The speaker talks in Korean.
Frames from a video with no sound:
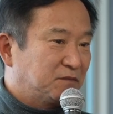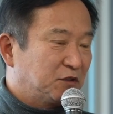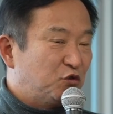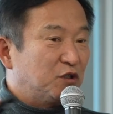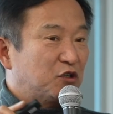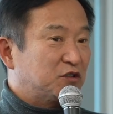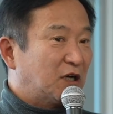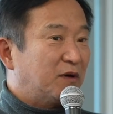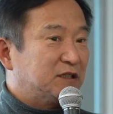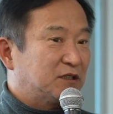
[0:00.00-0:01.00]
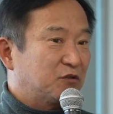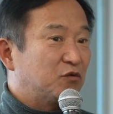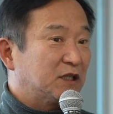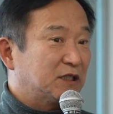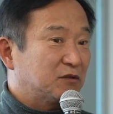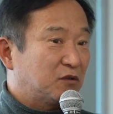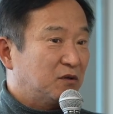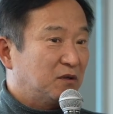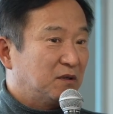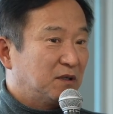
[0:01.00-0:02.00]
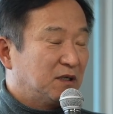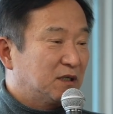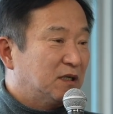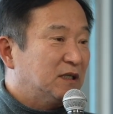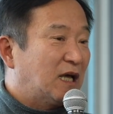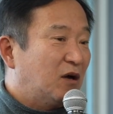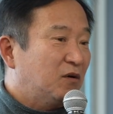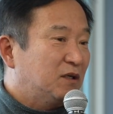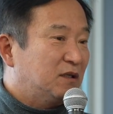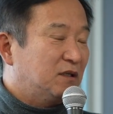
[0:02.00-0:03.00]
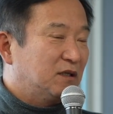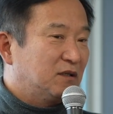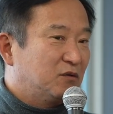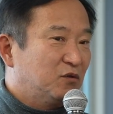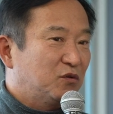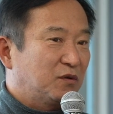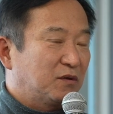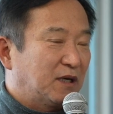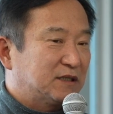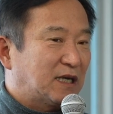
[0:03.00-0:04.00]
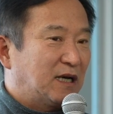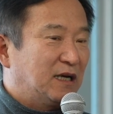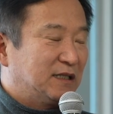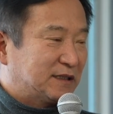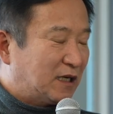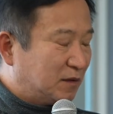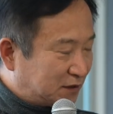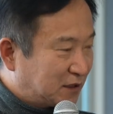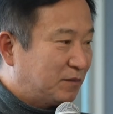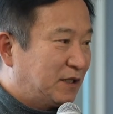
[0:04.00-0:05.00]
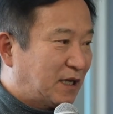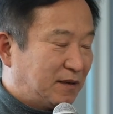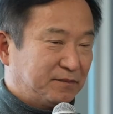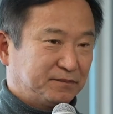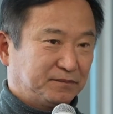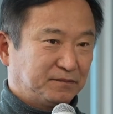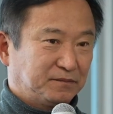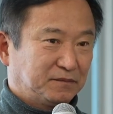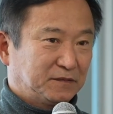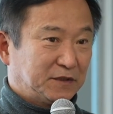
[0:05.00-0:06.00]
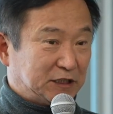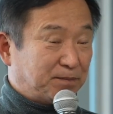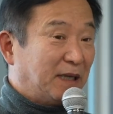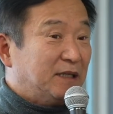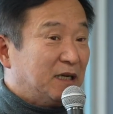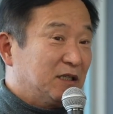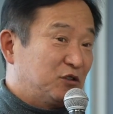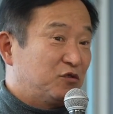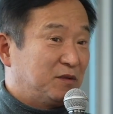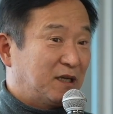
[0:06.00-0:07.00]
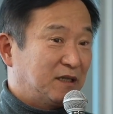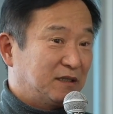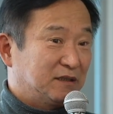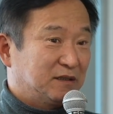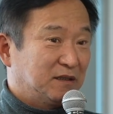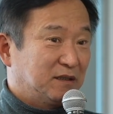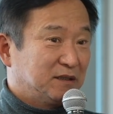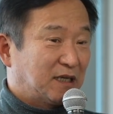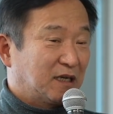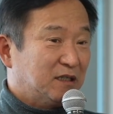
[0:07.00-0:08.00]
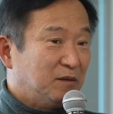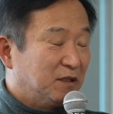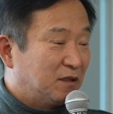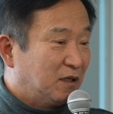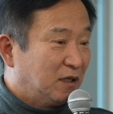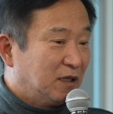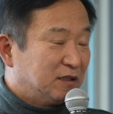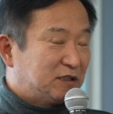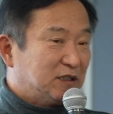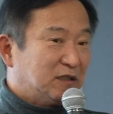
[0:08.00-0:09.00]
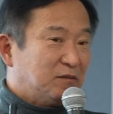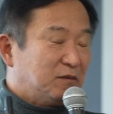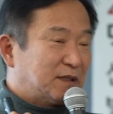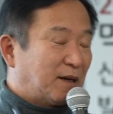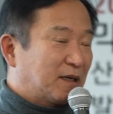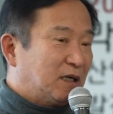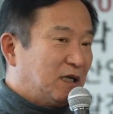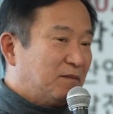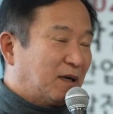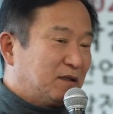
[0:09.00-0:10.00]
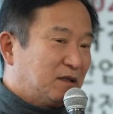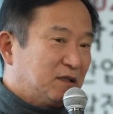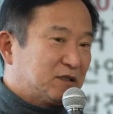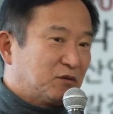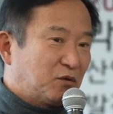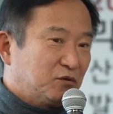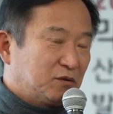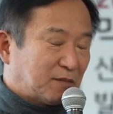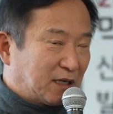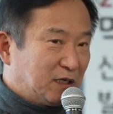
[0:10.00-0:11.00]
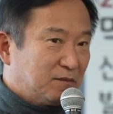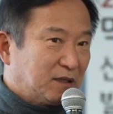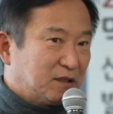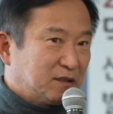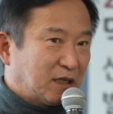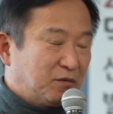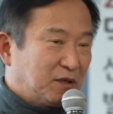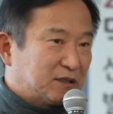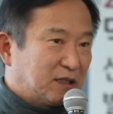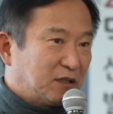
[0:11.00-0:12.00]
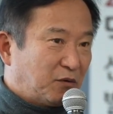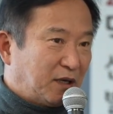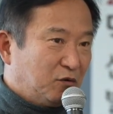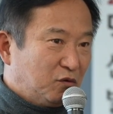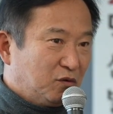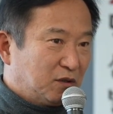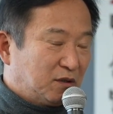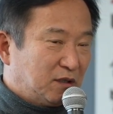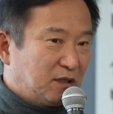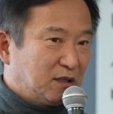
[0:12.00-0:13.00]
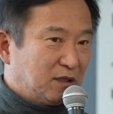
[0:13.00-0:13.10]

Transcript: 규제 기준 나와 있어요. 국가적으로. 그거 나오는 누룩 회사 잘 없을 겁니다. 시판되는 게 기준입니다. 자 그러면 지금 막걸리 만드는 전통 막걸리 만드는 대부 회사들이 왜 누룩을